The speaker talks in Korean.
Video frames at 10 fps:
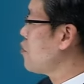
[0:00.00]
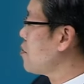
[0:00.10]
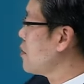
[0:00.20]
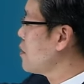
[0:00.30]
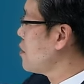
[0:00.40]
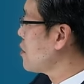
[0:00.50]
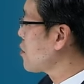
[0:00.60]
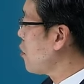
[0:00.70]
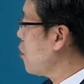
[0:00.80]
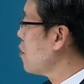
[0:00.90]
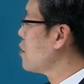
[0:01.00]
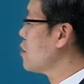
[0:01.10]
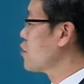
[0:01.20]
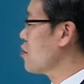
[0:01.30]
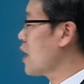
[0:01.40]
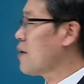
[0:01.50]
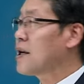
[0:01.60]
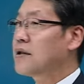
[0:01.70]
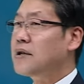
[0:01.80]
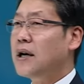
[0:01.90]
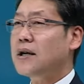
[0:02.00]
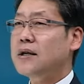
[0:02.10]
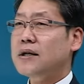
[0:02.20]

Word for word: 부분들도 쭉 나와 있는데